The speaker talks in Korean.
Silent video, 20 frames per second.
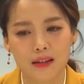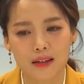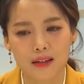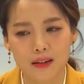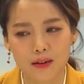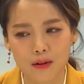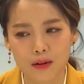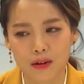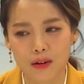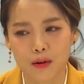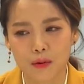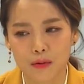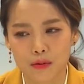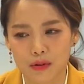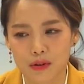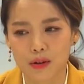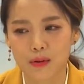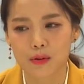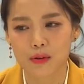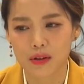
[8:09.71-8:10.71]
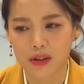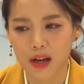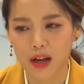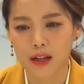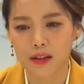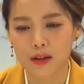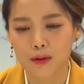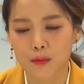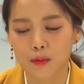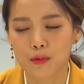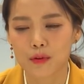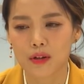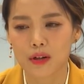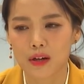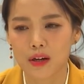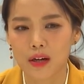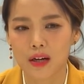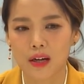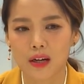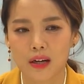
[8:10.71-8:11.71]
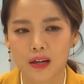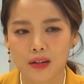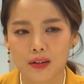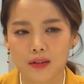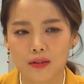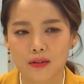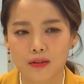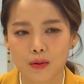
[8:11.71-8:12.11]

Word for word: 이렇게 어떻게 어떻게 하다 보니까